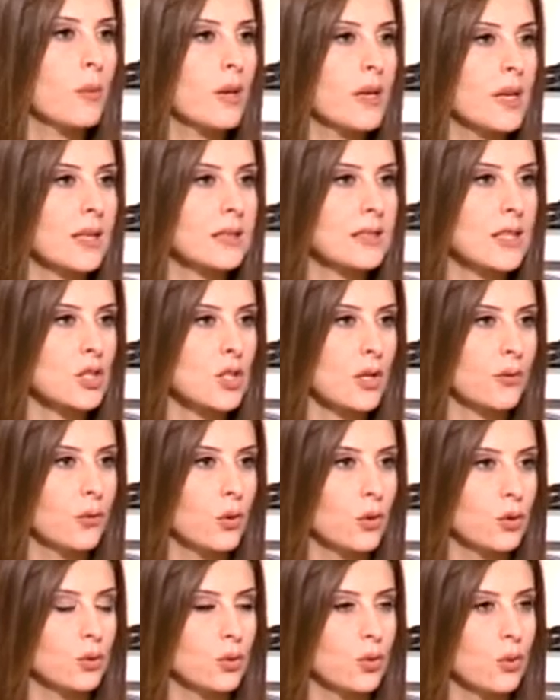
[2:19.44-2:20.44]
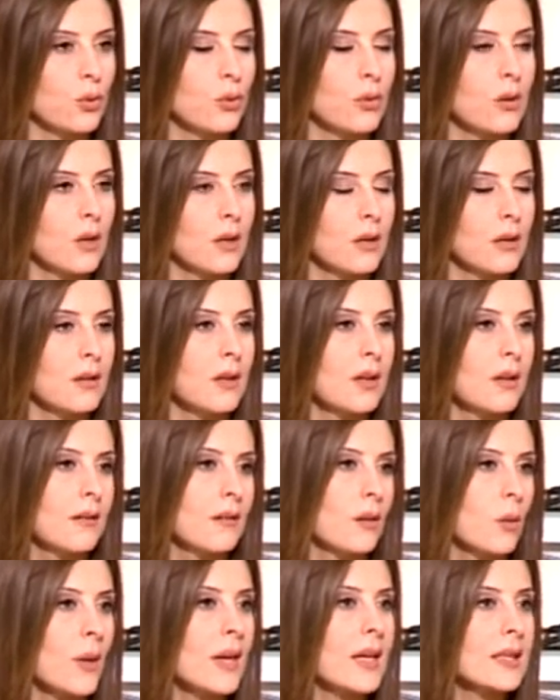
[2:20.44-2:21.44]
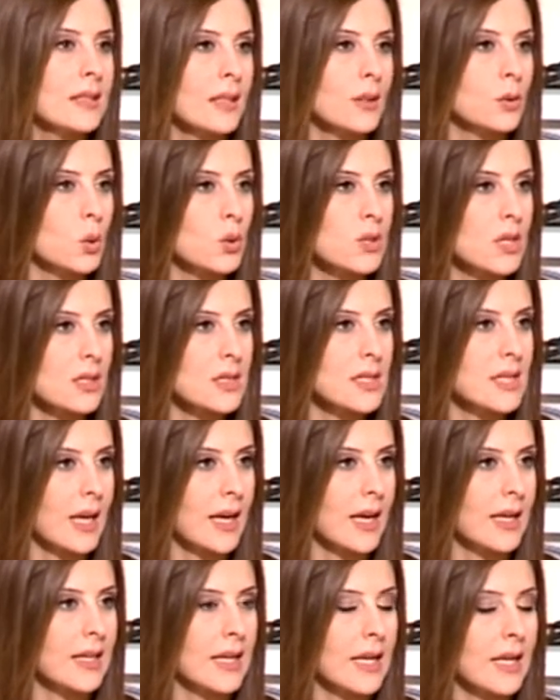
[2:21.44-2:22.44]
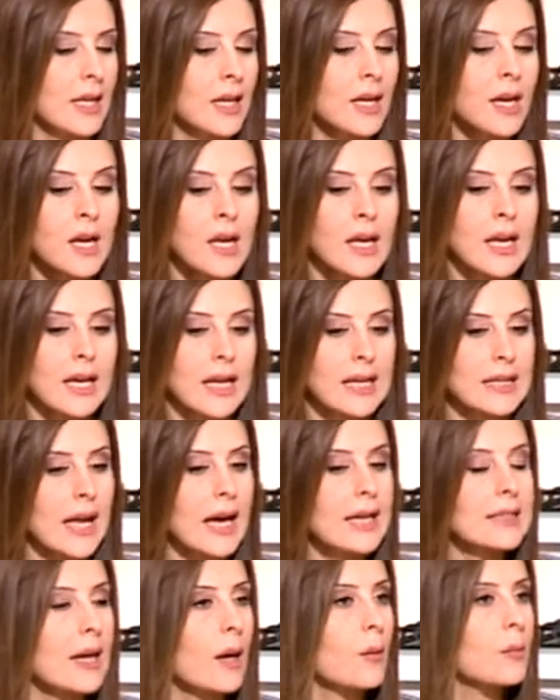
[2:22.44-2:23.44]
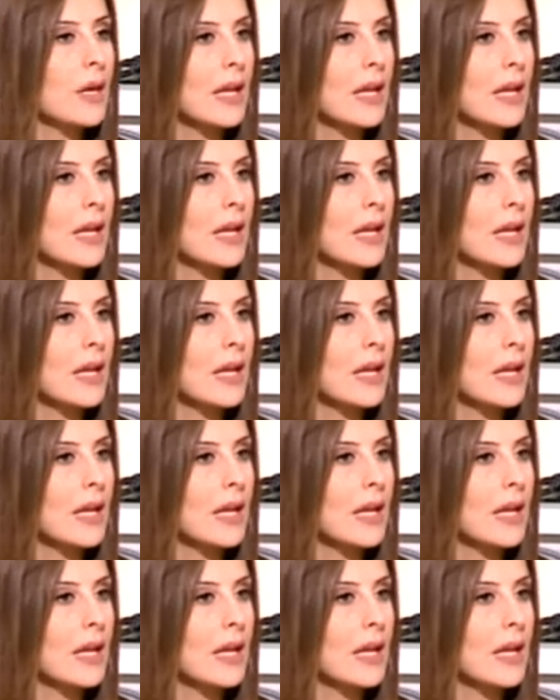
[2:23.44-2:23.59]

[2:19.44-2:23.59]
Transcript: مره اكتشفوا انه آه، الولد عنده صديق خيالي كان قاعد عم